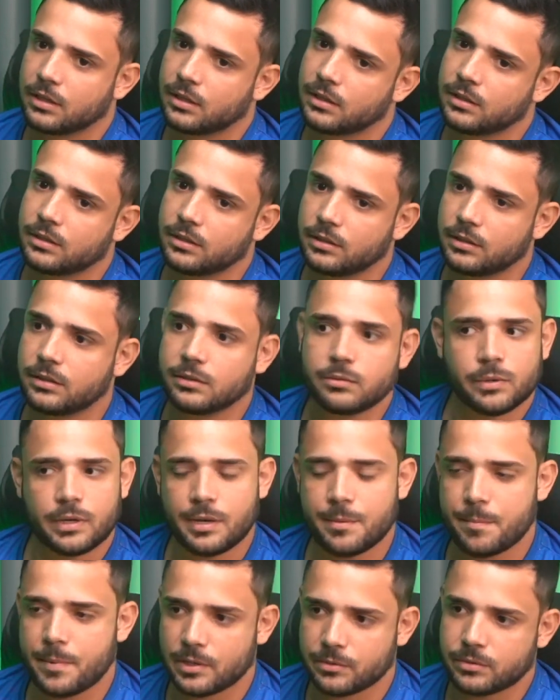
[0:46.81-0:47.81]
e não
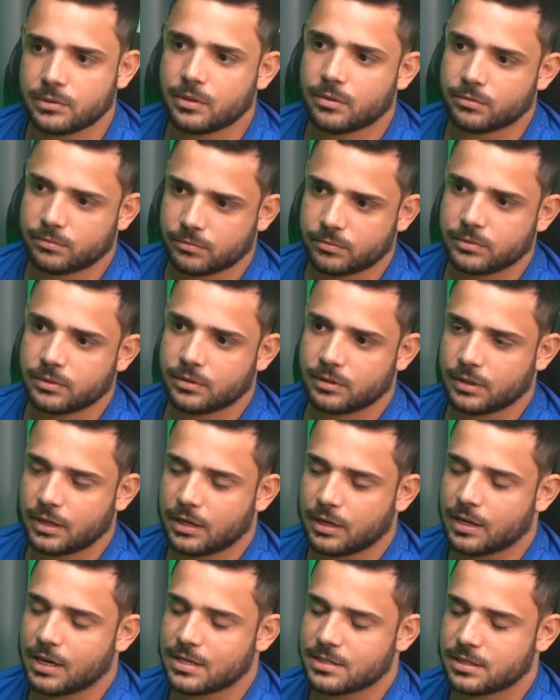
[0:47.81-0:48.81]
arrependo, não. É,
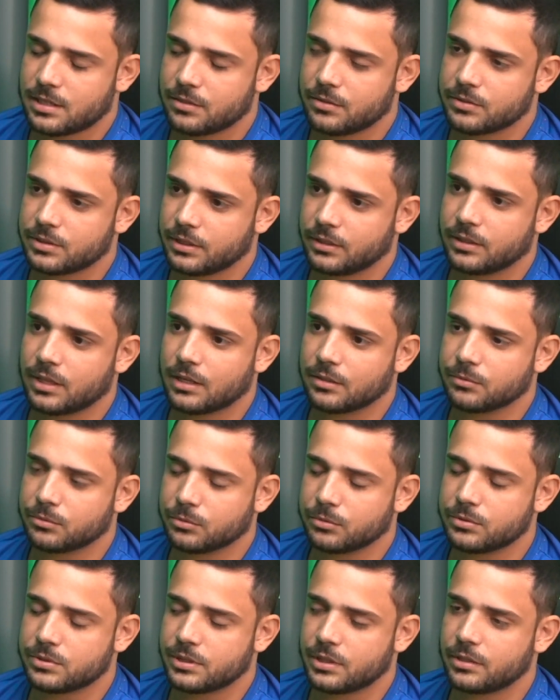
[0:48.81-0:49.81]
graças a Deus tem dado
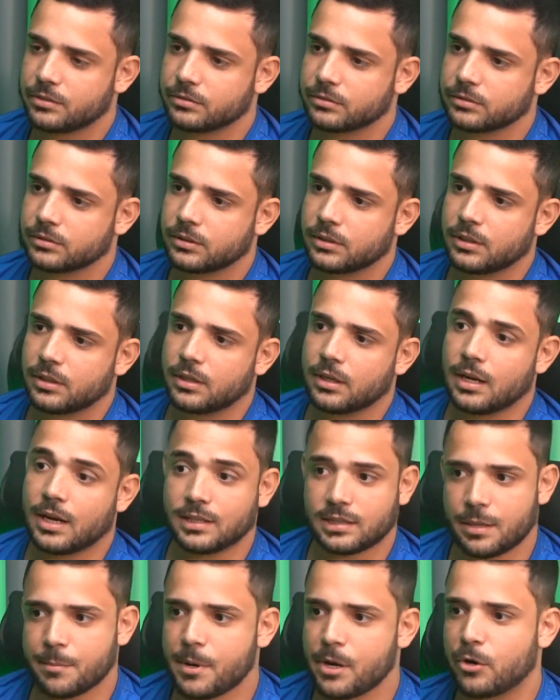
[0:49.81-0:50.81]
tudo certo.
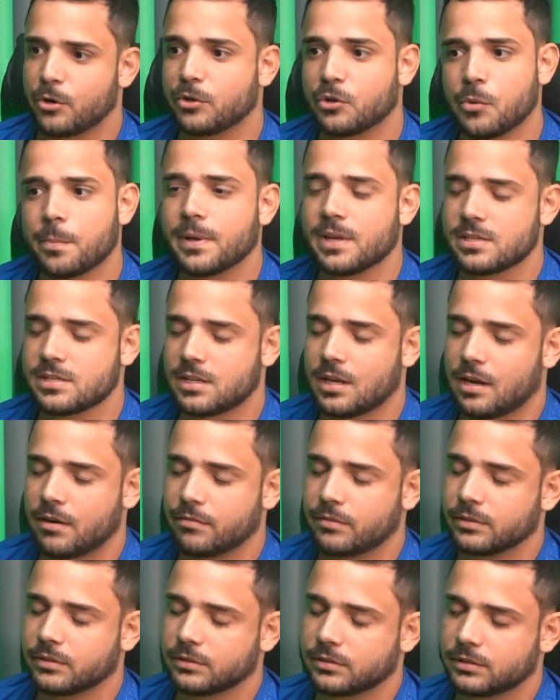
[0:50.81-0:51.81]
Até melhor do que eu
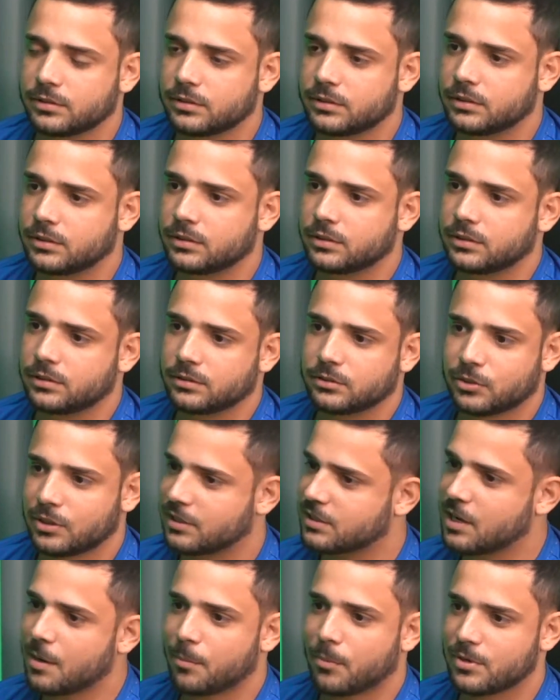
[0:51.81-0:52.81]
pensava. E só
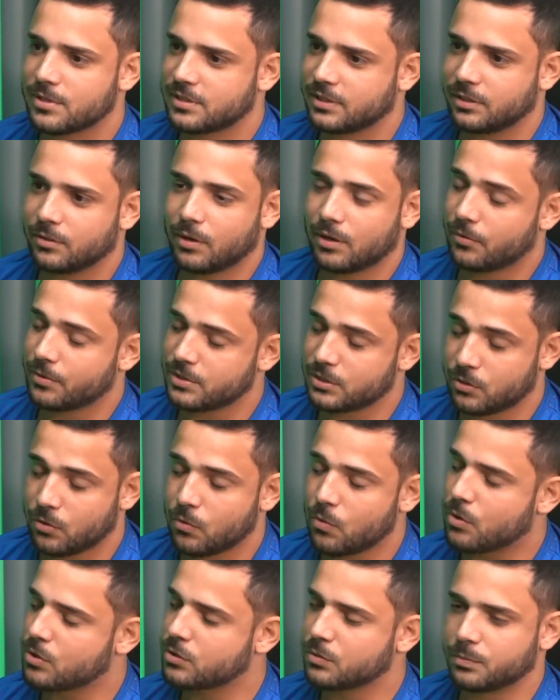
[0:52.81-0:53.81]
nas apostas aí é uma coisa que eu
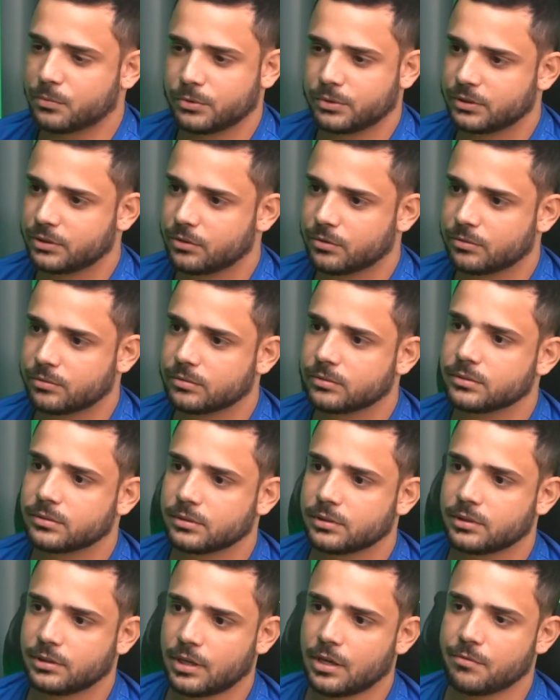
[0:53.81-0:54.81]
gosto muito, que eu
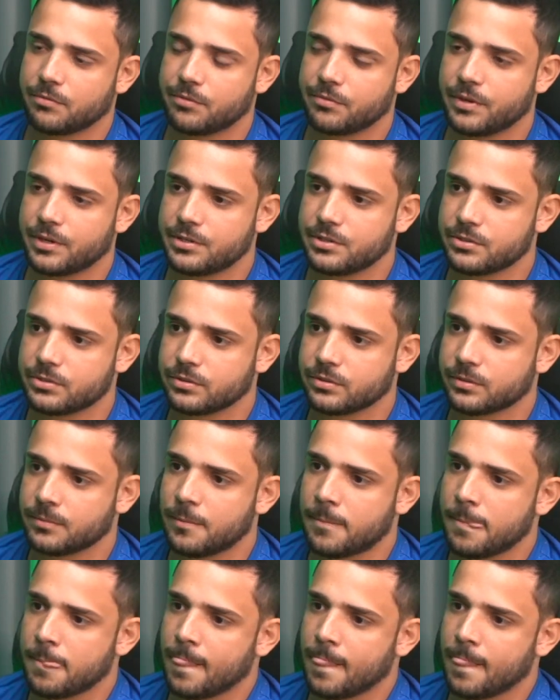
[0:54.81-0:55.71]
quero viver disso. E hoje você